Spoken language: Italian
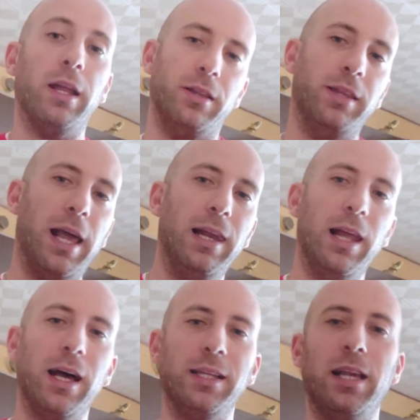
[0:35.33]

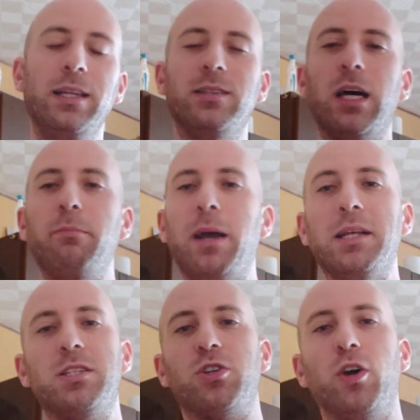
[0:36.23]
Nel,
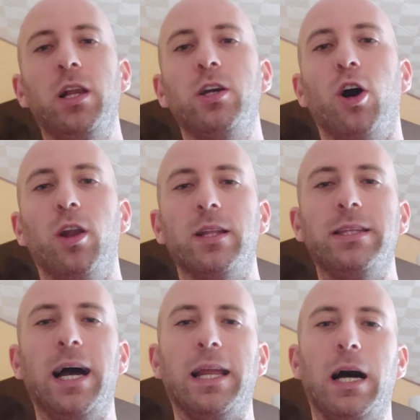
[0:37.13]
nell'intermezzo il gol
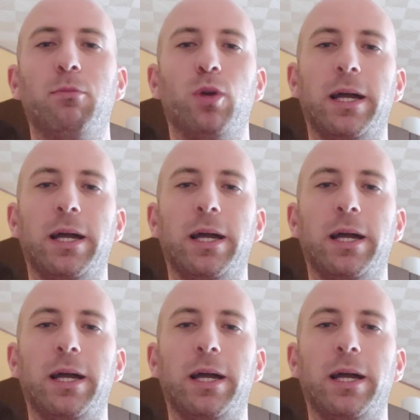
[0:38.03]
di Aramu,